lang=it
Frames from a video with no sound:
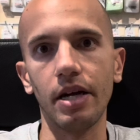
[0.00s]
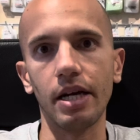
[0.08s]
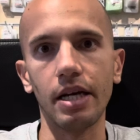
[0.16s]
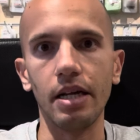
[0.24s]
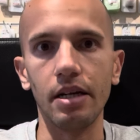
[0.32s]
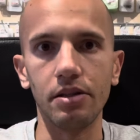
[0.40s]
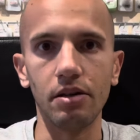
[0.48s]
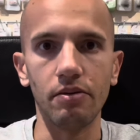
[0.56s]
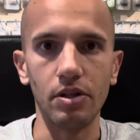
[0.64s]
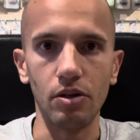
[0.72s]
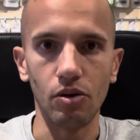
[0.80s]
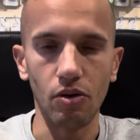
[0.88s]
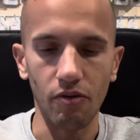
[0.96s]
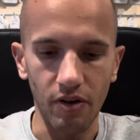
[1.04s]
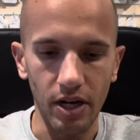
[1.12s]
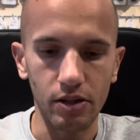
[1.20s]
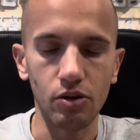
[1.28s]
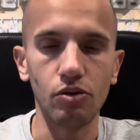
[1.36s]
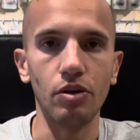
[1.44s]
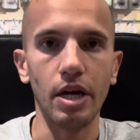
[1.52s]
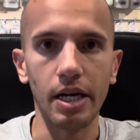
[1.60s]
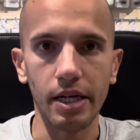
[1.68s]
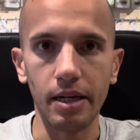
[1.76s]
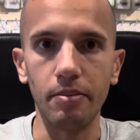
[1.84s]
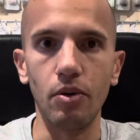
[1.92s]
anche gli altri video che ho fatto e
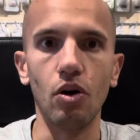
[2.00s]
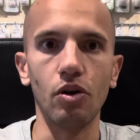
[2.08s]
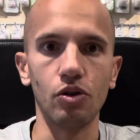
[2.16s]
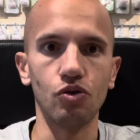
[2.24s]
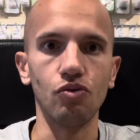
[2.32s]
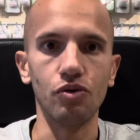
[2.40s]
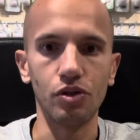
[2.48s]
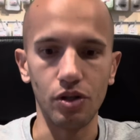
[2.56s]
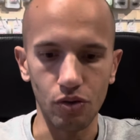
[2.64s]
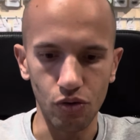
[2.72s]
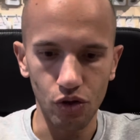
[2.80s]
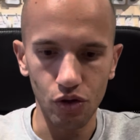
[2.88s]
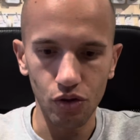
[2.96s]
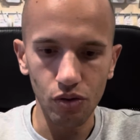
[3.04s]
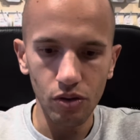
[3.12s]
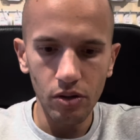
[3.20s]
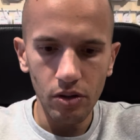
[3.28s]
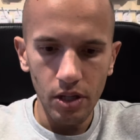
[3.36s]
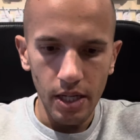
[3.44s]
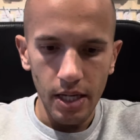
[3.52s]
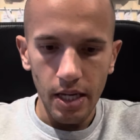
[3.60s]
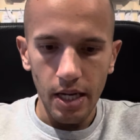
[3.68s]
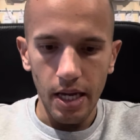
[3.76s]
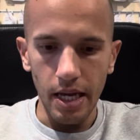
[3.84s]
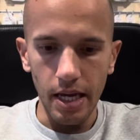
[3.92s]
anche i blog sul sito ci sono
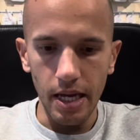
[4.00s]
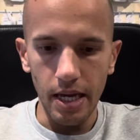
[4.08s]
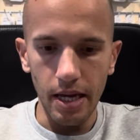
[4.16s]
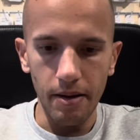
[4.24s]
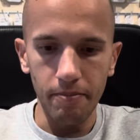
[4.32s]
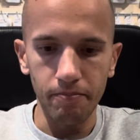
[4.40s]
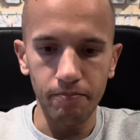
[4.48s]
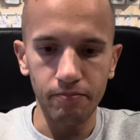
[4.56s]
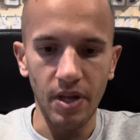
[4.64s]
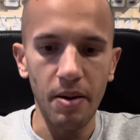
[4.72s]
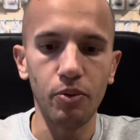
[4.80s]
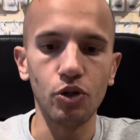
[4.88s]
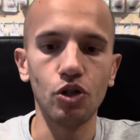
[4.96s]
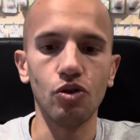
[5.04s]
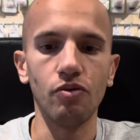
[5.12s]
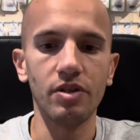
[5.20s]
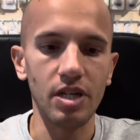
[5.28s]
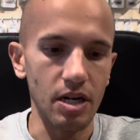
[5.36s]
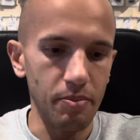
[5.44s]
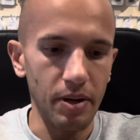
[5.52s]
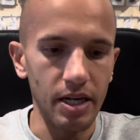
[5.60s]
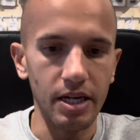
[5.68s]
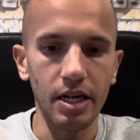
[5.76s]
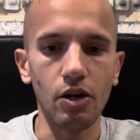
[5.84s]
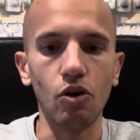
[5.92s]
e, e poi ci sono invece le
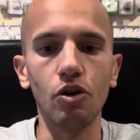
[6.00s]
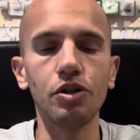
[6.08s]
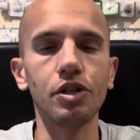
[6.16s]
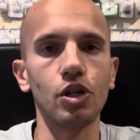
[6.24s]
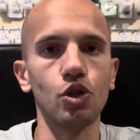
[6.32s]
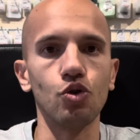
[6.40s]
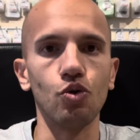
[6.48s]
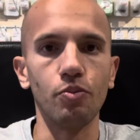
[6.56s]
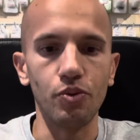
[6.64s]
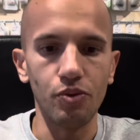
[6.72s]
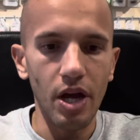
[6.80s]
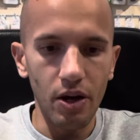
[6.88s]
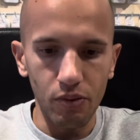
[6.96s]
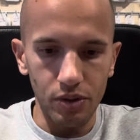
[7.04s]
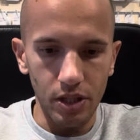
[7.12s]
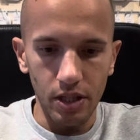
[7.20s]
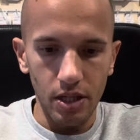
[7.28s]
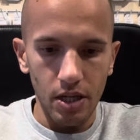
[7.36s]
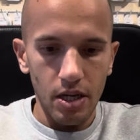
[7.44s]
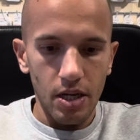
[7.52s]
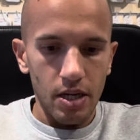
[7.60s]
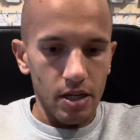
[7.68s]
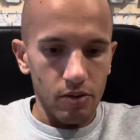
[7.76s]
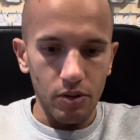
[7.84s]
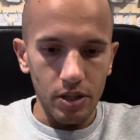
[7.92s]
palline gold che sono più neutre
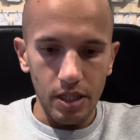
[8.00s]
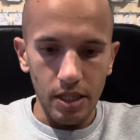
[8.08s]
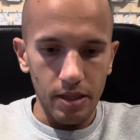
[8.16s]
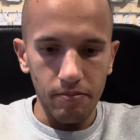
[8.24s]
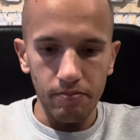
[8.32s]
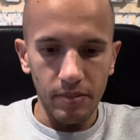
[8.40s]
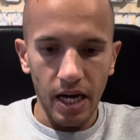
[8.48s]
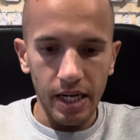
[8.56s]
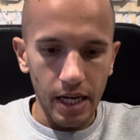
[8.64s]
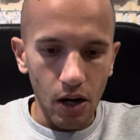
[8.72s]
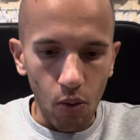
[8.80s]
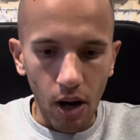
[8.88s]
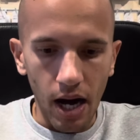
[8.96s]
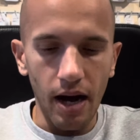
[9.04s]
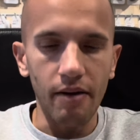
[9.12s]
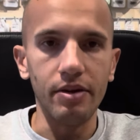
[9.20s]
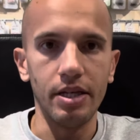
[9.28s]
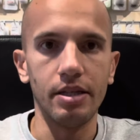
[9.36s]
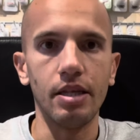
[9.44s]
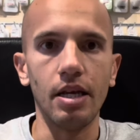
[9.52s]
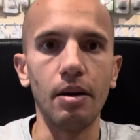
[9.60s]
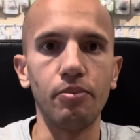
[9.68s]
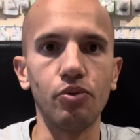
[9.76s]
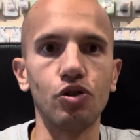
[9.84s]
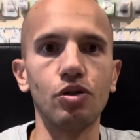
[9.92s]
quindi anche qua avete la
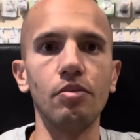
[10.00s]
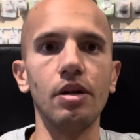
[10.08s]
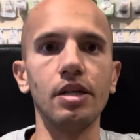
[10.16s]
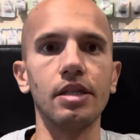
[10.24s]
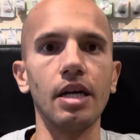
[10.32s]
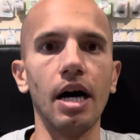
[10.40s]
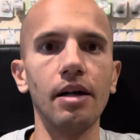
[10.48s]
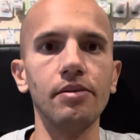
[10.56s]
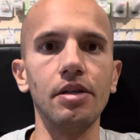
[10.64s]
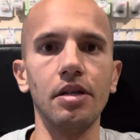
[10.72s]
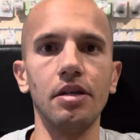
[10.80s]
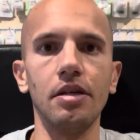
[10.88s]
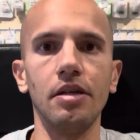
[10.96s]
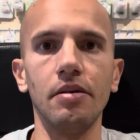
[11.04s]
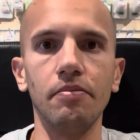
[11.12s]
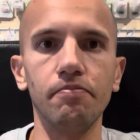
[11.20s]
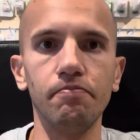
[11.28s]
possibilità di,